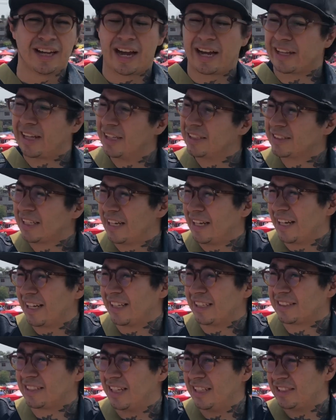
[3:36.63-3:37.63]
Aquí está el
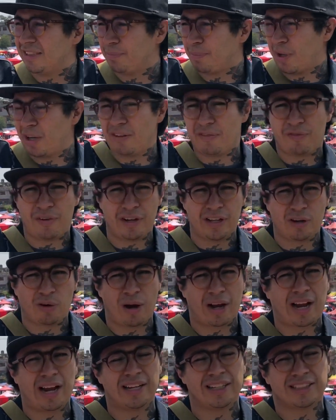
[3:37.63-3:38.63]
eje 6 y
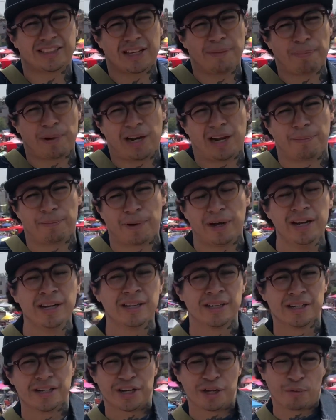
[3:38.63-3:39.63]
periférico, acá en Iztapalapa.
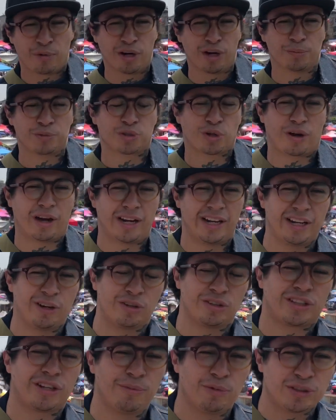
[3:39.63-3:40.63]
Y bueno, pues ojalá
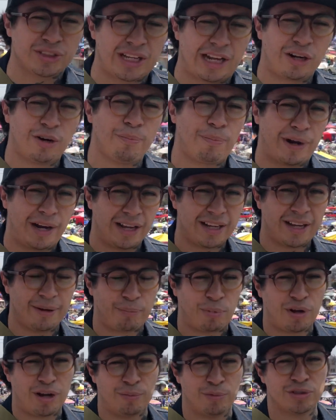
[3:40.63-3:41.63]
encontremos algo para
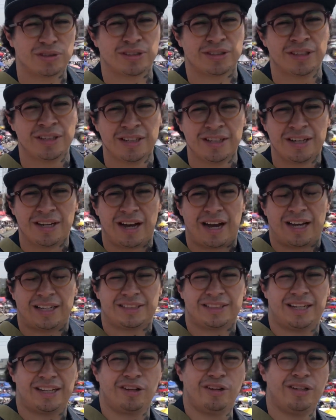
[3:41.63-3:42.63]
que podamos
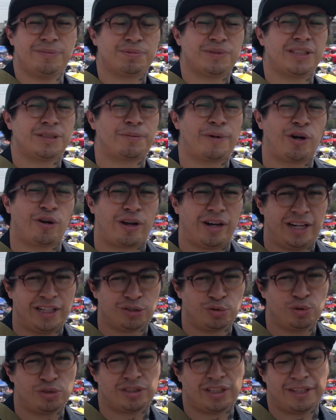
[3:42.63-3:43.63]
hacerlo y pues espero que
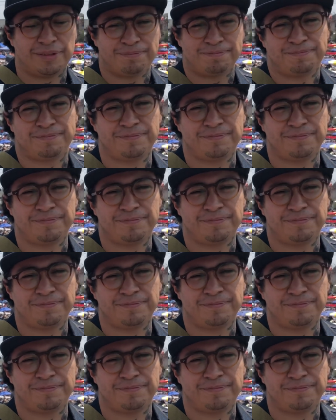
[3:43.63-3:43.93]
les guste.